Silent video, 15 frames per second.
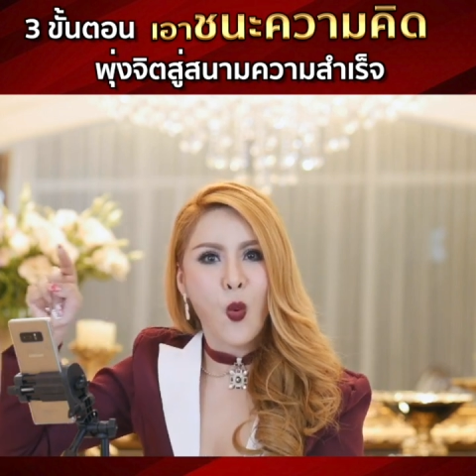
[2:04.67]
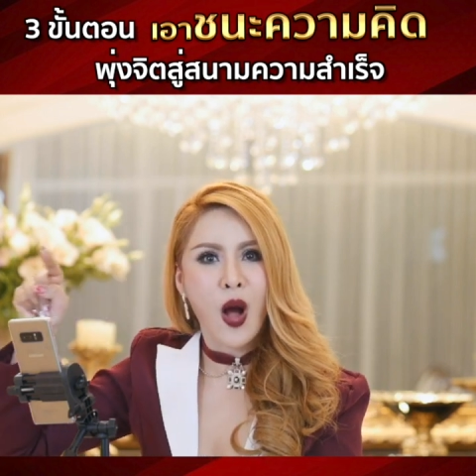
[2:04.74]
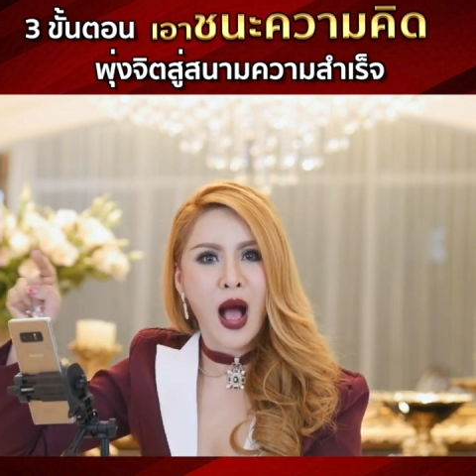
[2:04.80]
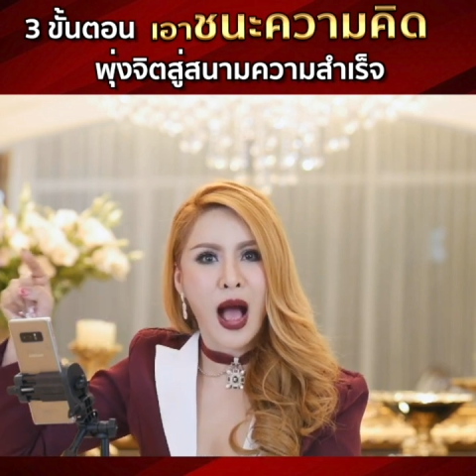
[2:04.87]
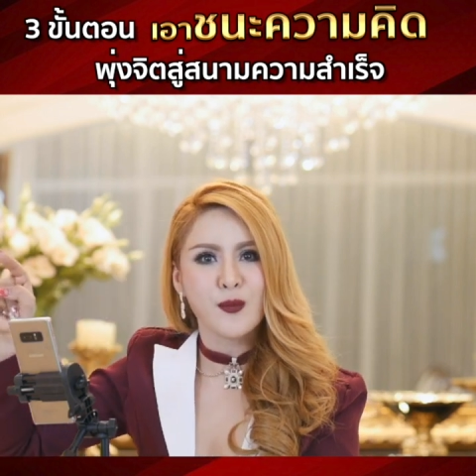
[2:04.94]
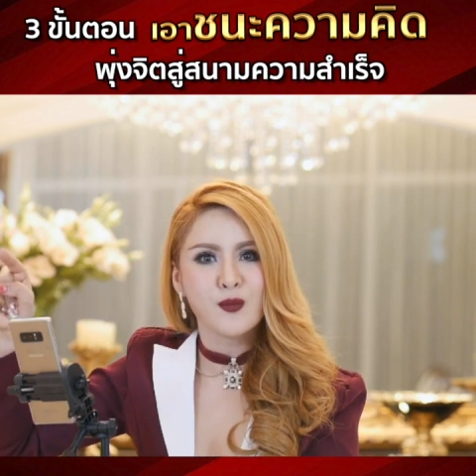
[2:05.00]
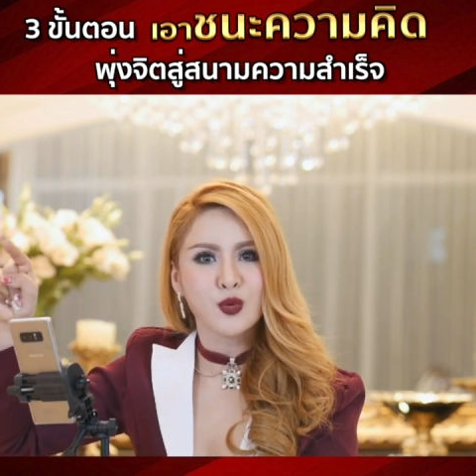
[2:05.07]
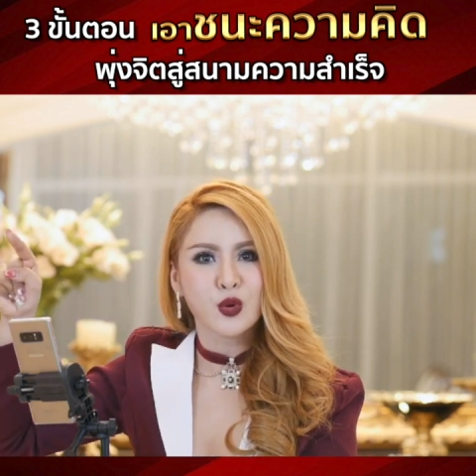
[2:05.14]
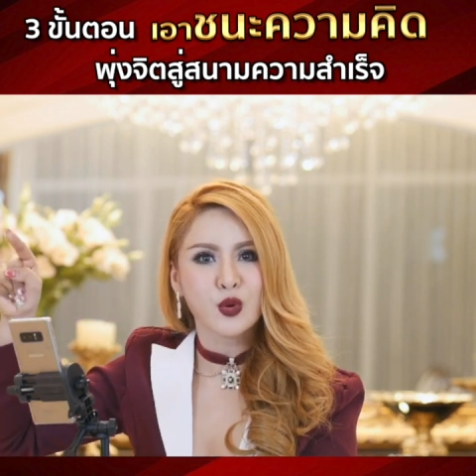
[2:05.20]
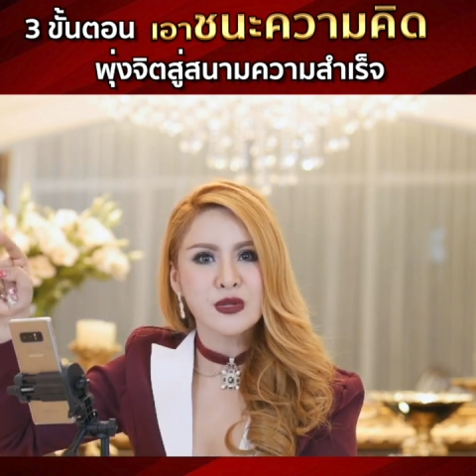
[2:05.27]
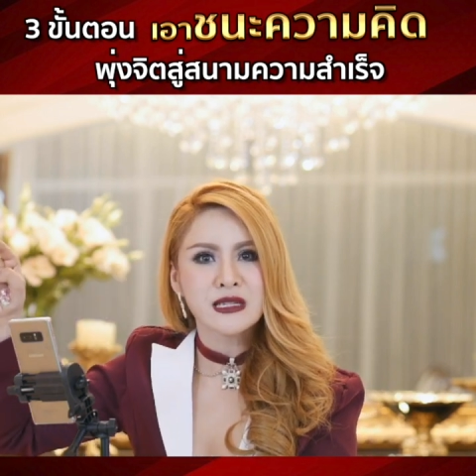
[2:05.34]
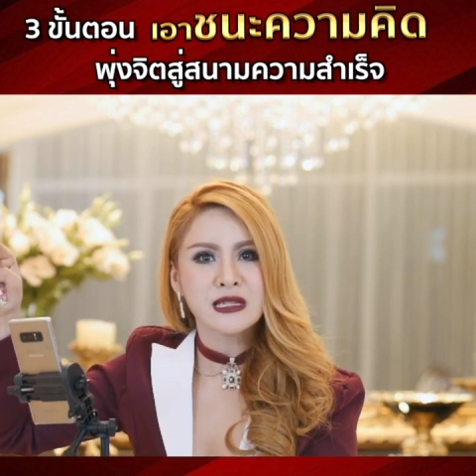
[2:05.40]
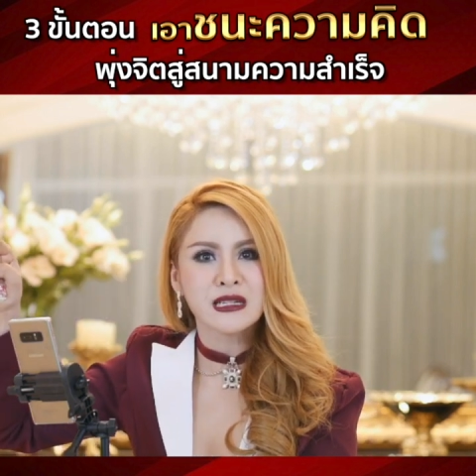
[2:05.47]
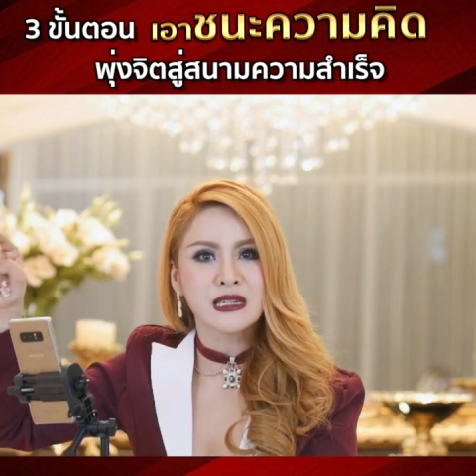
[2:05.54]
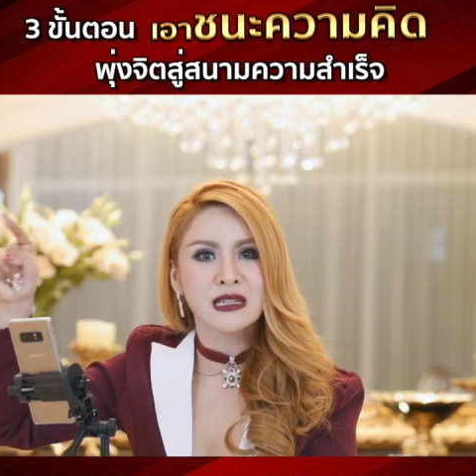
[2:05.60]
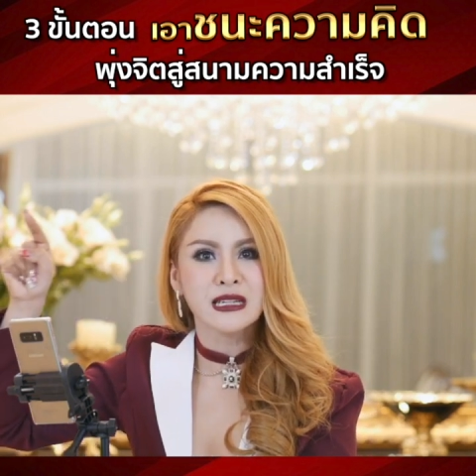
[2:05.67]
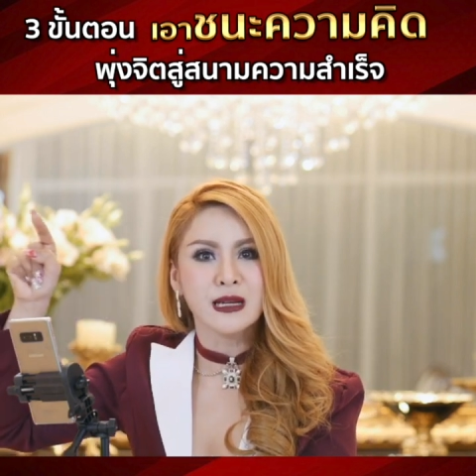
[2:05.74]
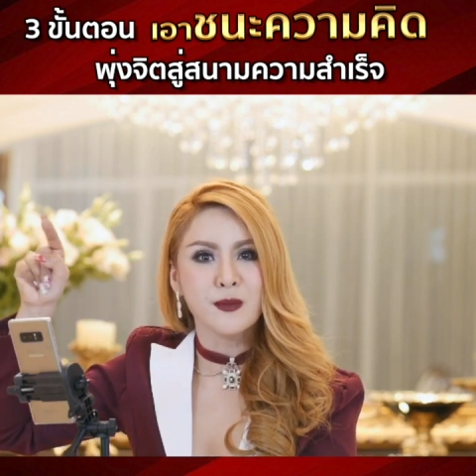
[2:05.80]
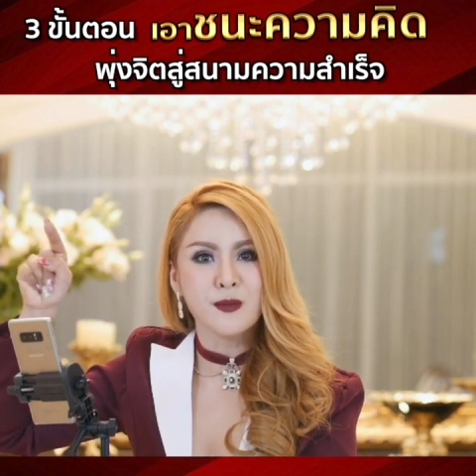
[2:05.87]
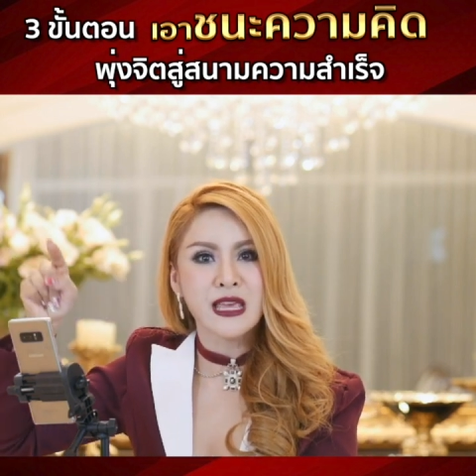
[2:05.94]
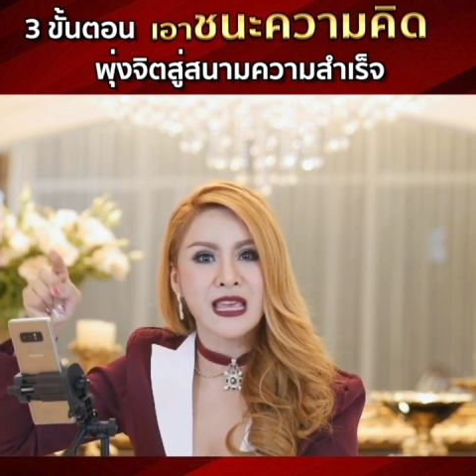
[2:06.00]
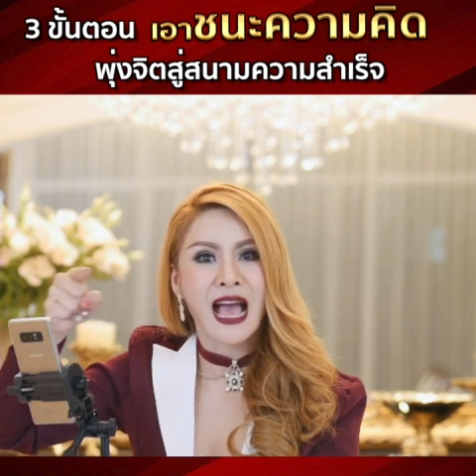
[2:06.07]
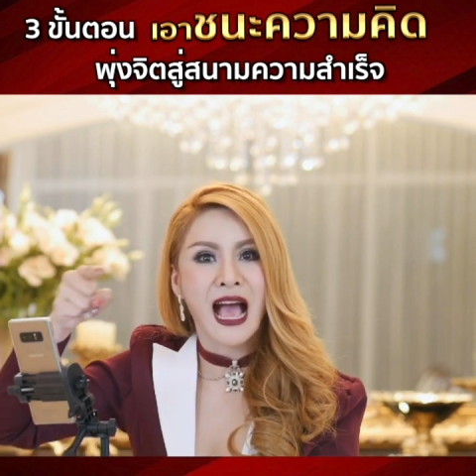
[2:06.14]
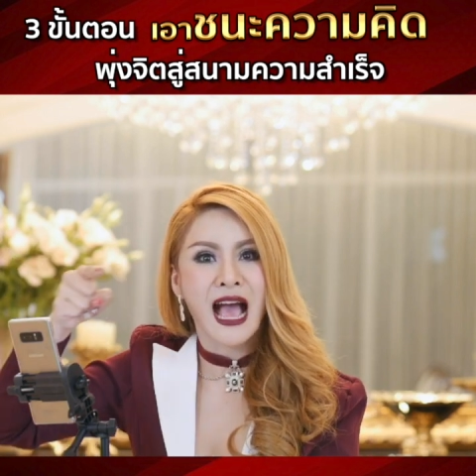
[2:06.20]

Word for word: วามรู้สึกหรือมี